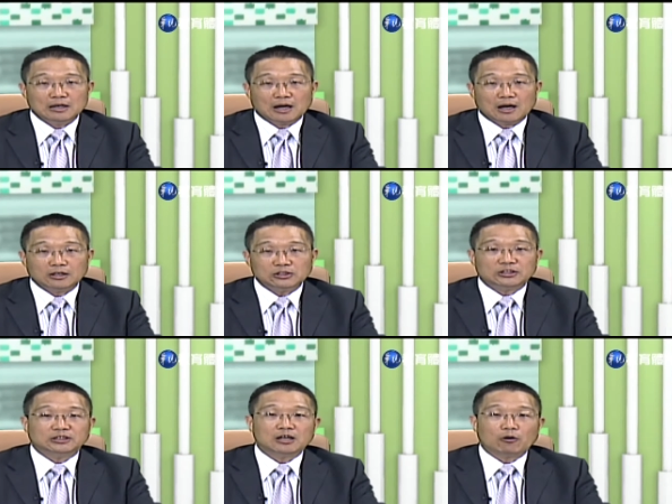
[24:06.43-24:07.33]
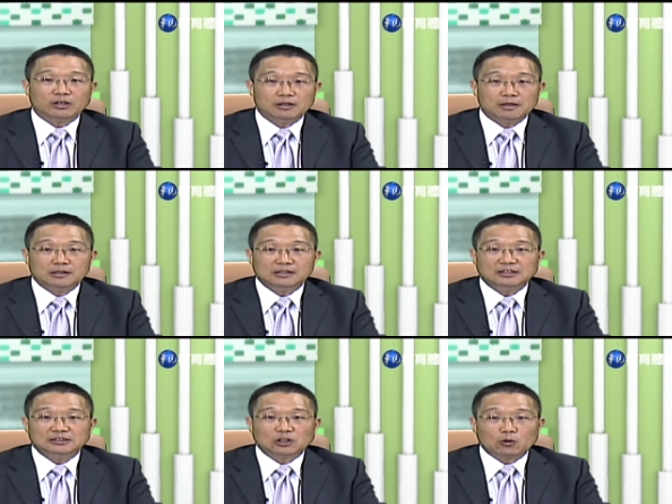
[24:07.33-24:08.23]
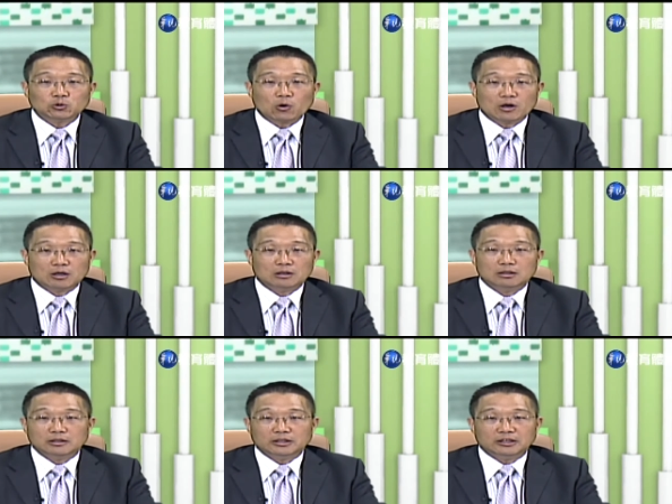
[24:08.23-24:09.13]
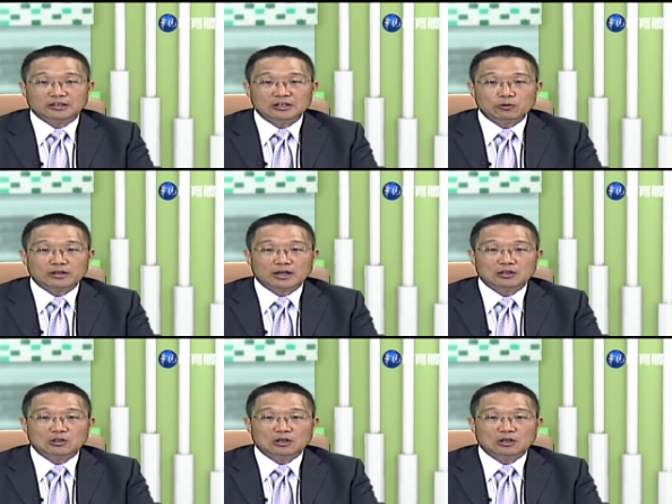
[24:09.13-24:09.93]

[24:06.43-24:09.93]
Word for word: 呃，预警信号一，销售额与利润呢？